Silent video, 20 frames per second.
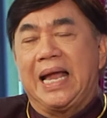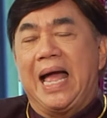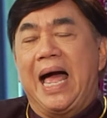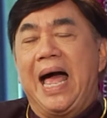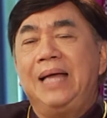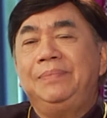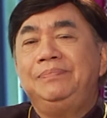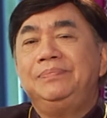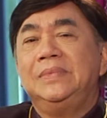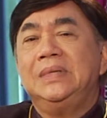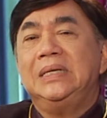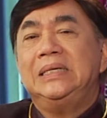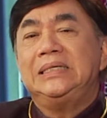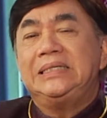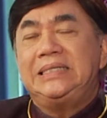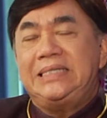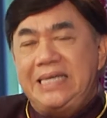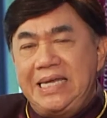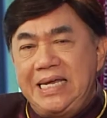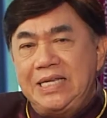คะ
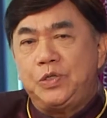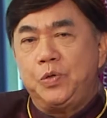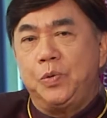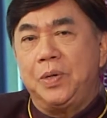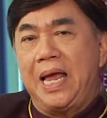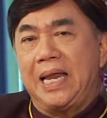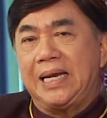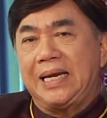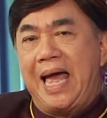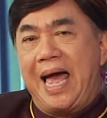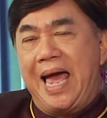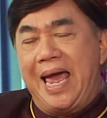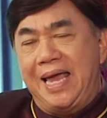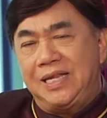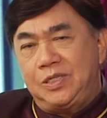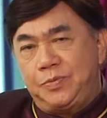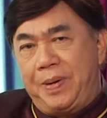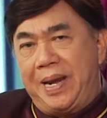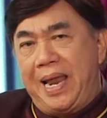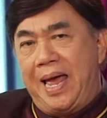ที่ศูนย์การค้าเอ
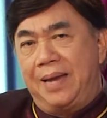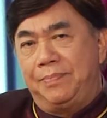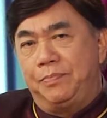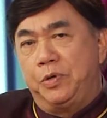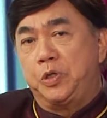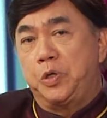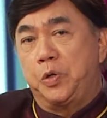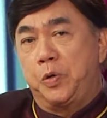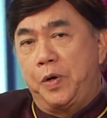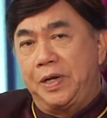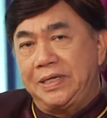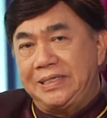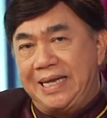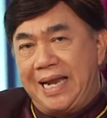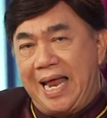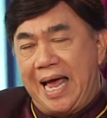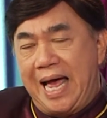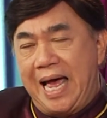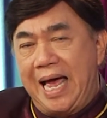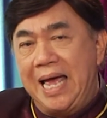สพนาดบนถนนรัช
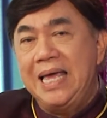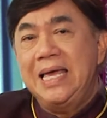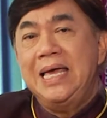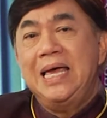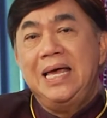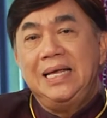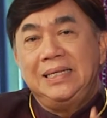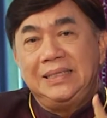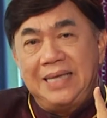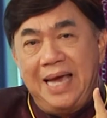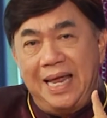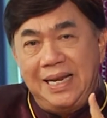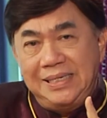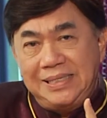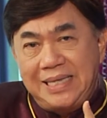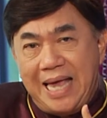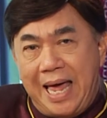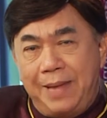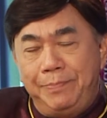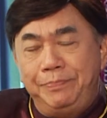ดา ชั้น
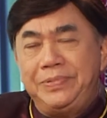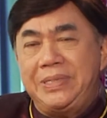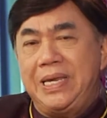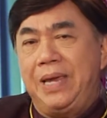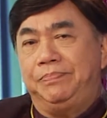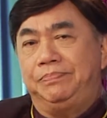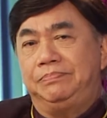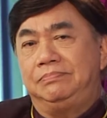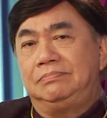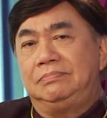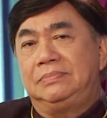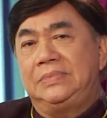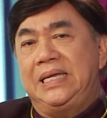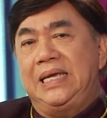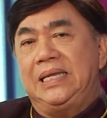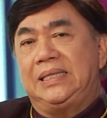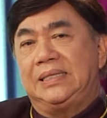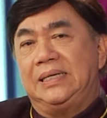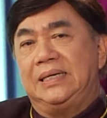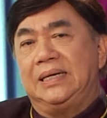30 ที่
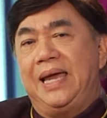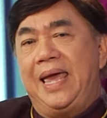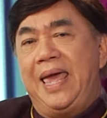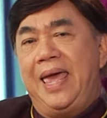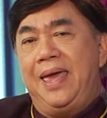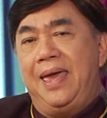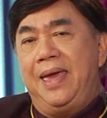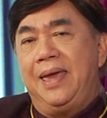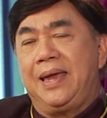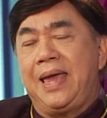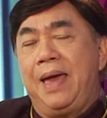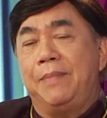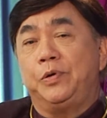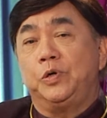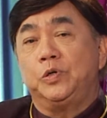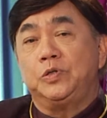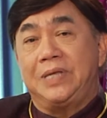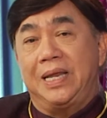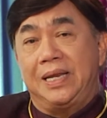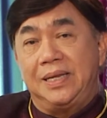ตึก AA
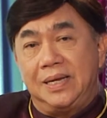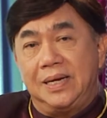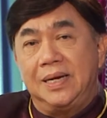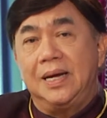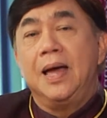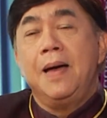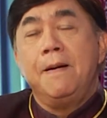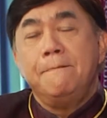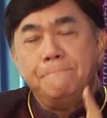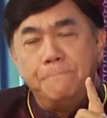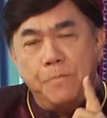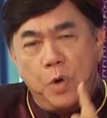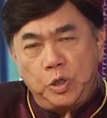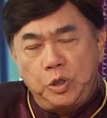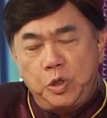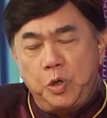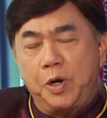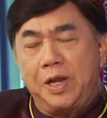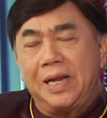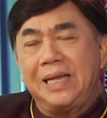Capital Center บน
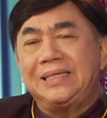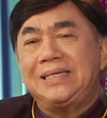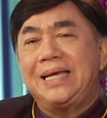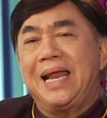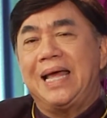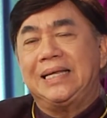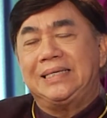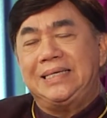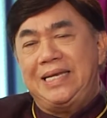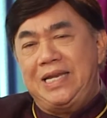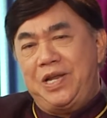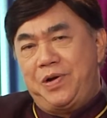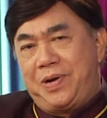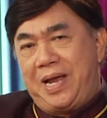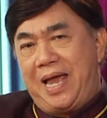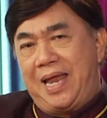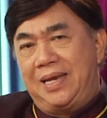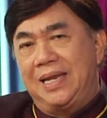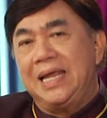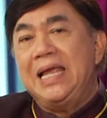ถนนรัชดา เช่นเดียว
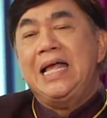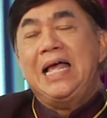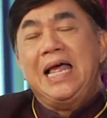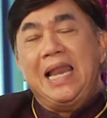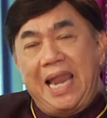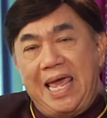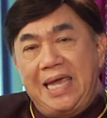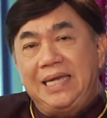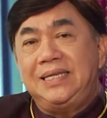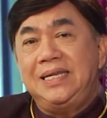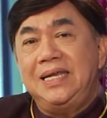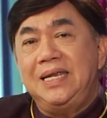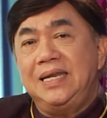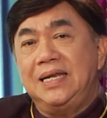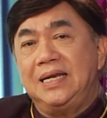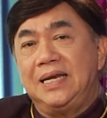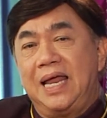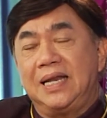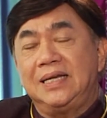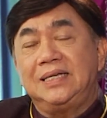กัน และอีกที่ห
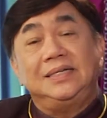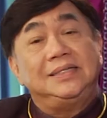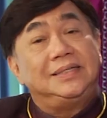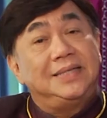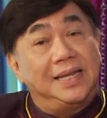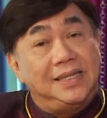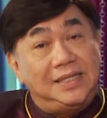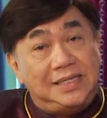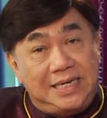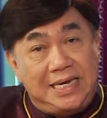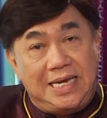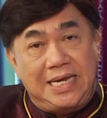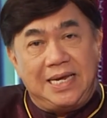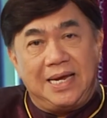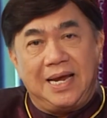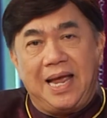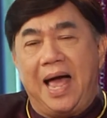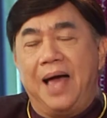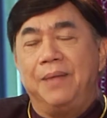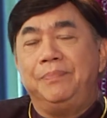นึ่งนั้นคือชั้น G
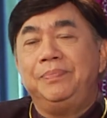ค่ะ